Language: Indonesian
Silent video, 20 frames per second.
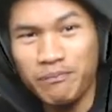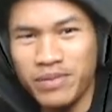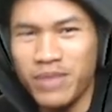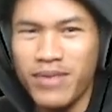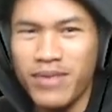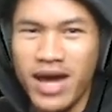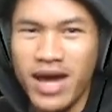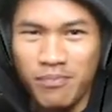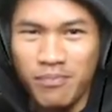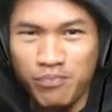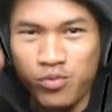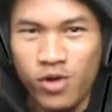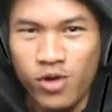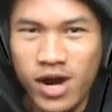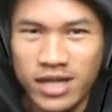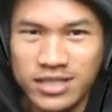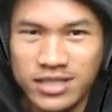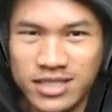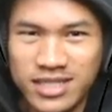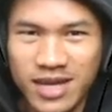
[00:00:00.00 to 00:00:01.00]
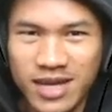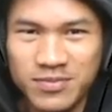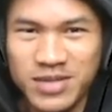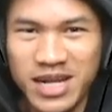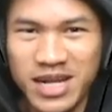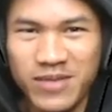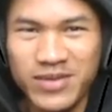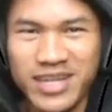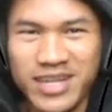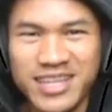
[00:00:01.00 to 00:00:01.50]
kabar? Apa WhatsApp?
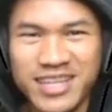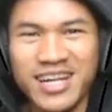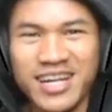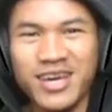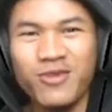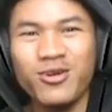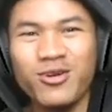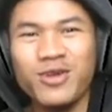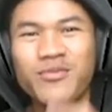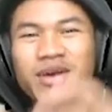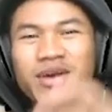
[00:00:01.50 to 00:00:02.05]
Selamat datang lagi, welcome back